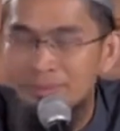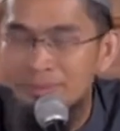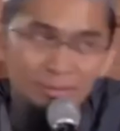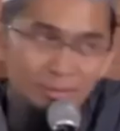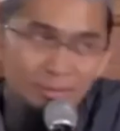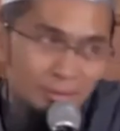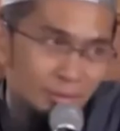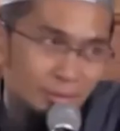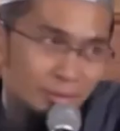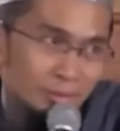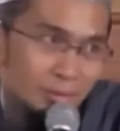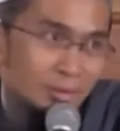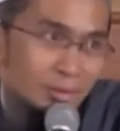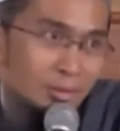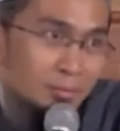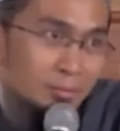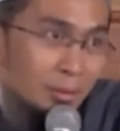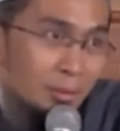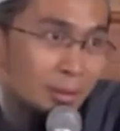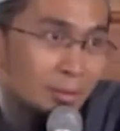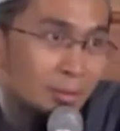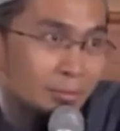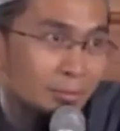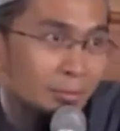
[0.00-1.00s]
istri jadi
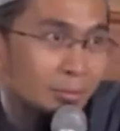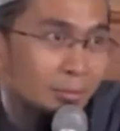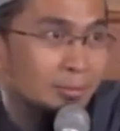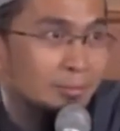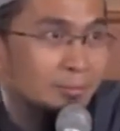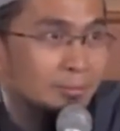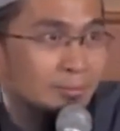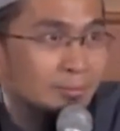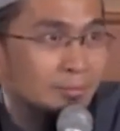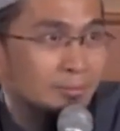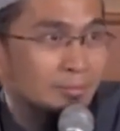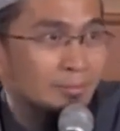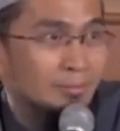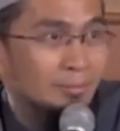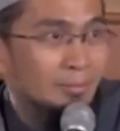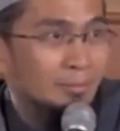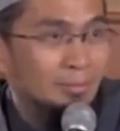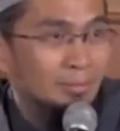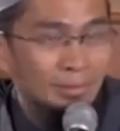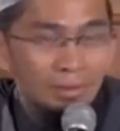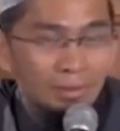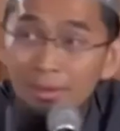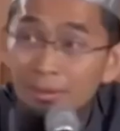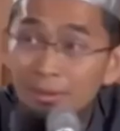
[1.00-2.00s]
makmum,
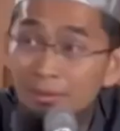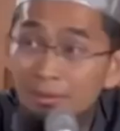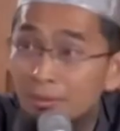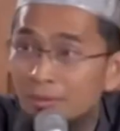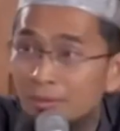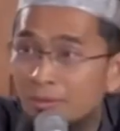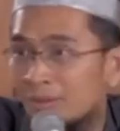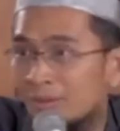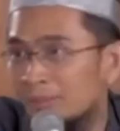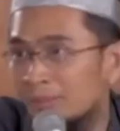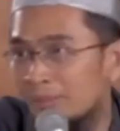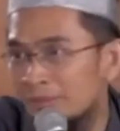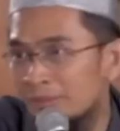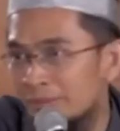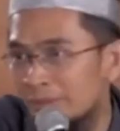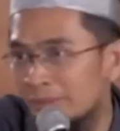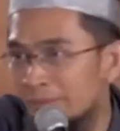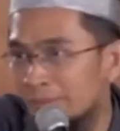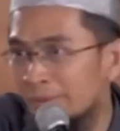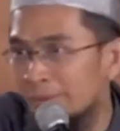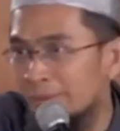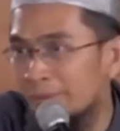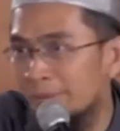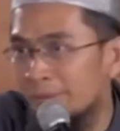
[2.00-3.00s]
tahajud
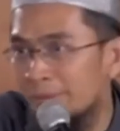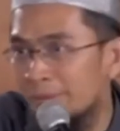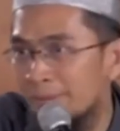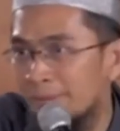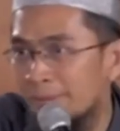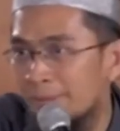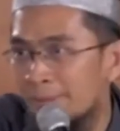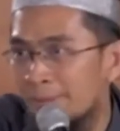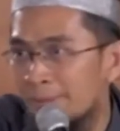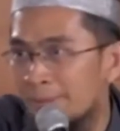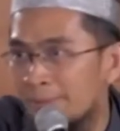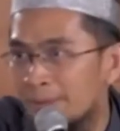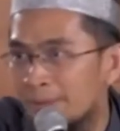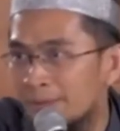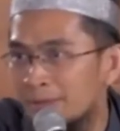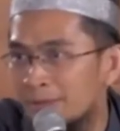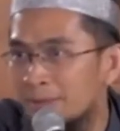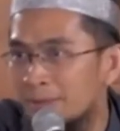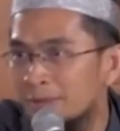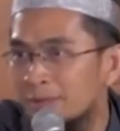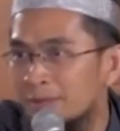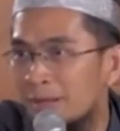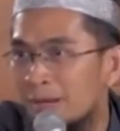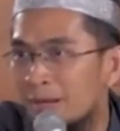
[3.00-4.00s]
sama-sama.
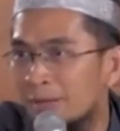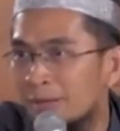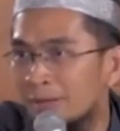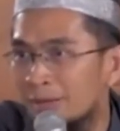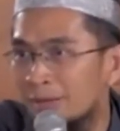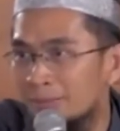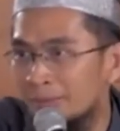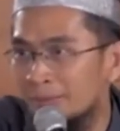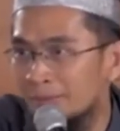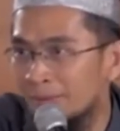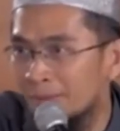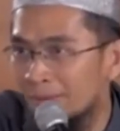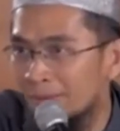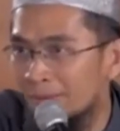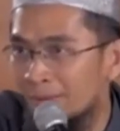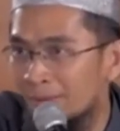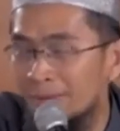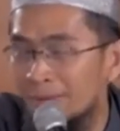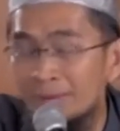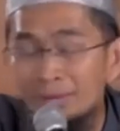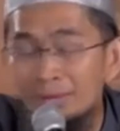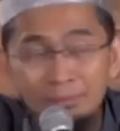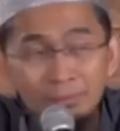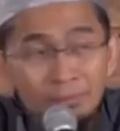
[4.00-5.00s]
Tiba-tiba anak mendengar,
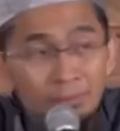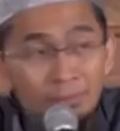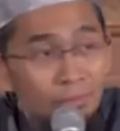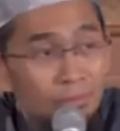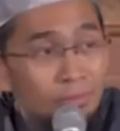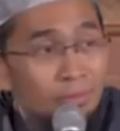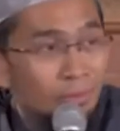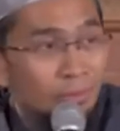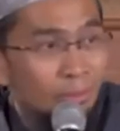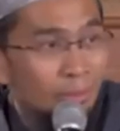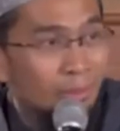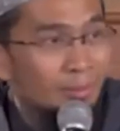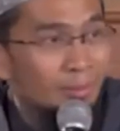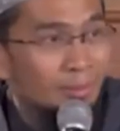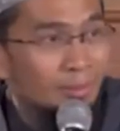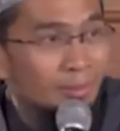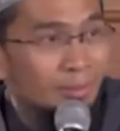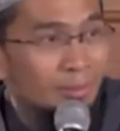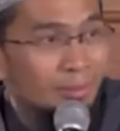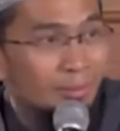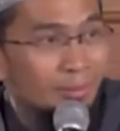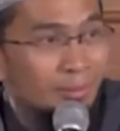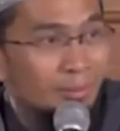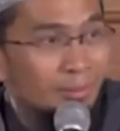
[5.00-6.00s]
anak menyusul.
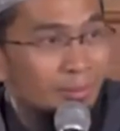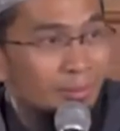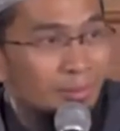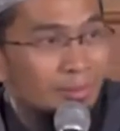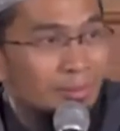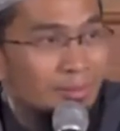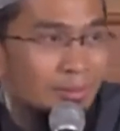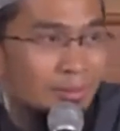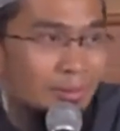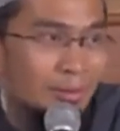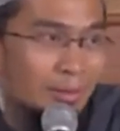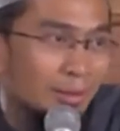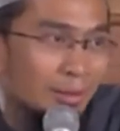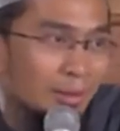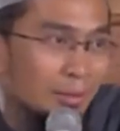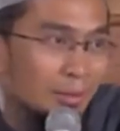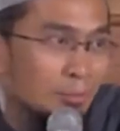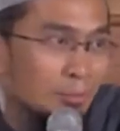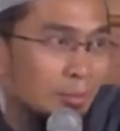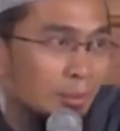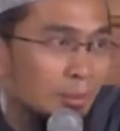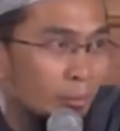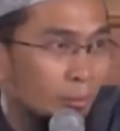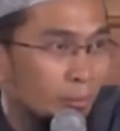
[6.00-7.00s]
Setelah
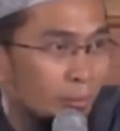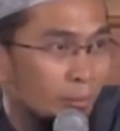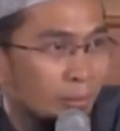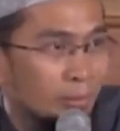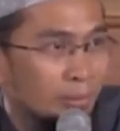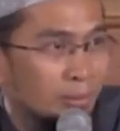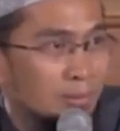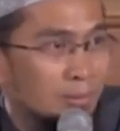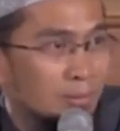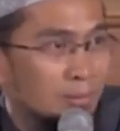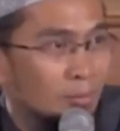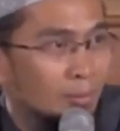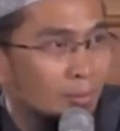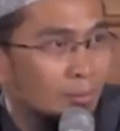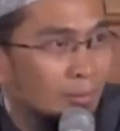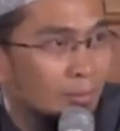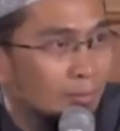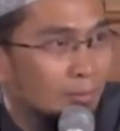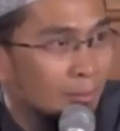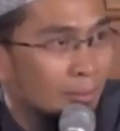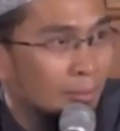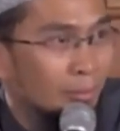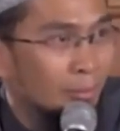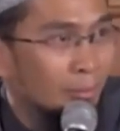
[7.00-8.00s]
itu berdoa,
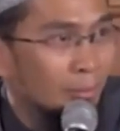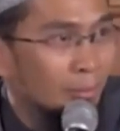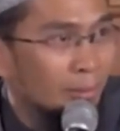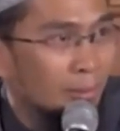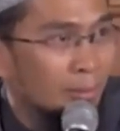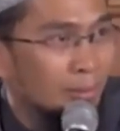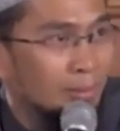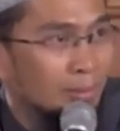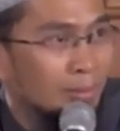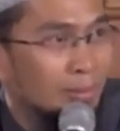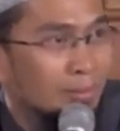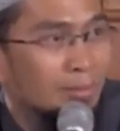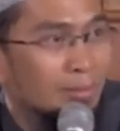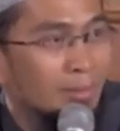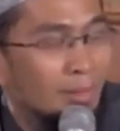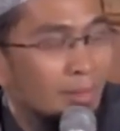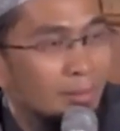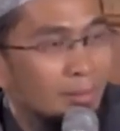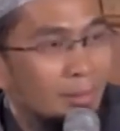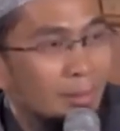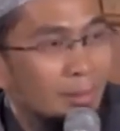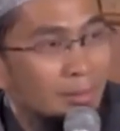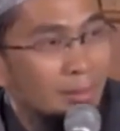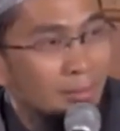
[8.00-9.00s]
suami berdoa, istri
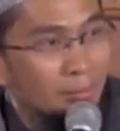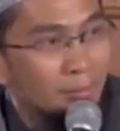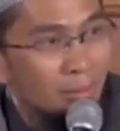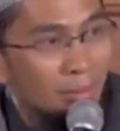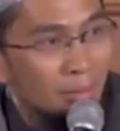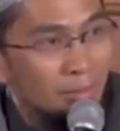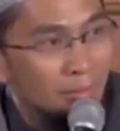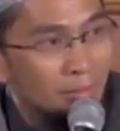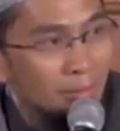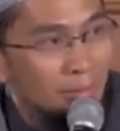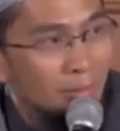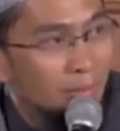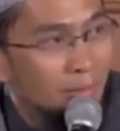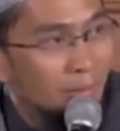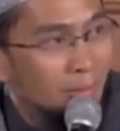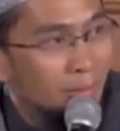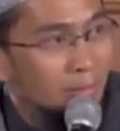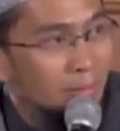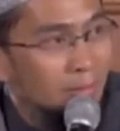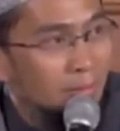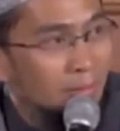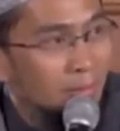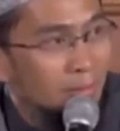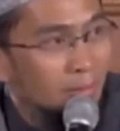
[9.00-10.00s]
anak-anak
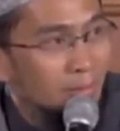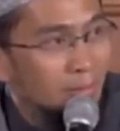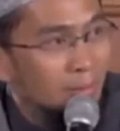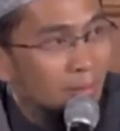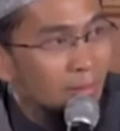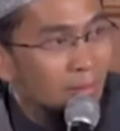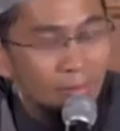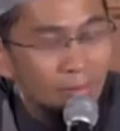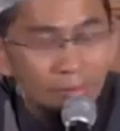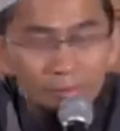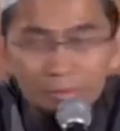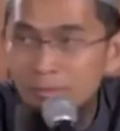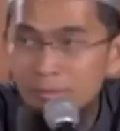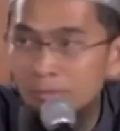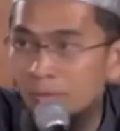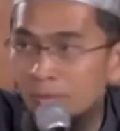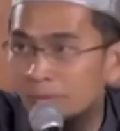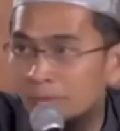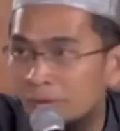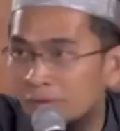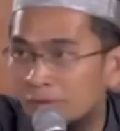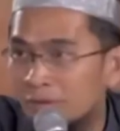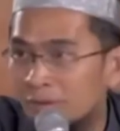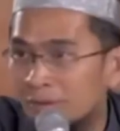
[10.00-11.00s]
mengaminkan. Lalu
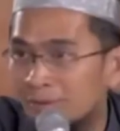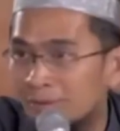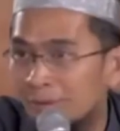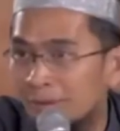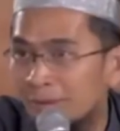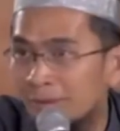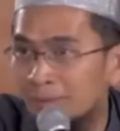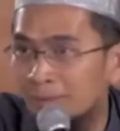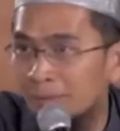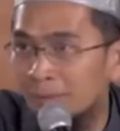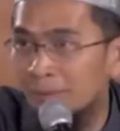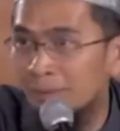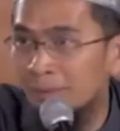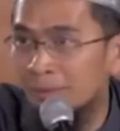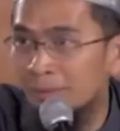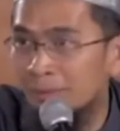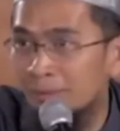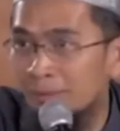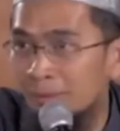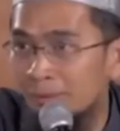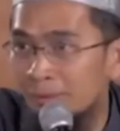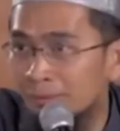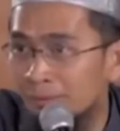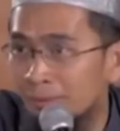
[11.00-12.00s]
semua beristighfar kepada
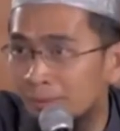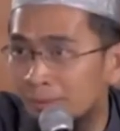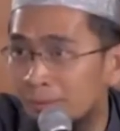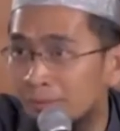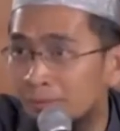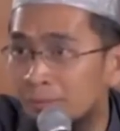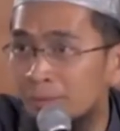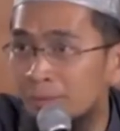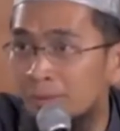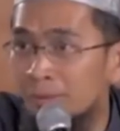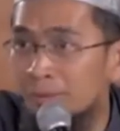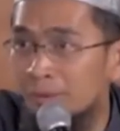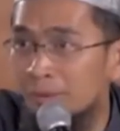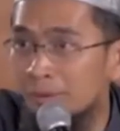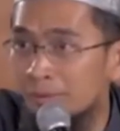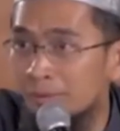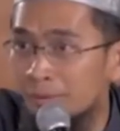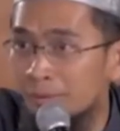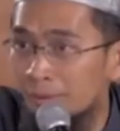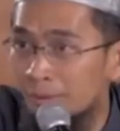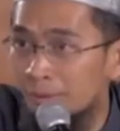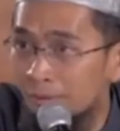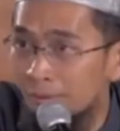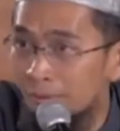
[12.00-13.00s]
Allah, Ya Allah ampuni
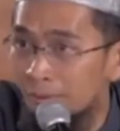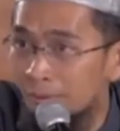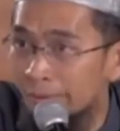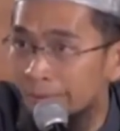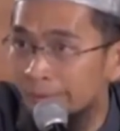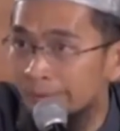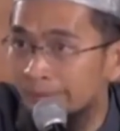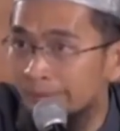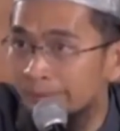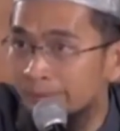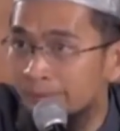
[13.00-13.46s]
kami Ya Allah.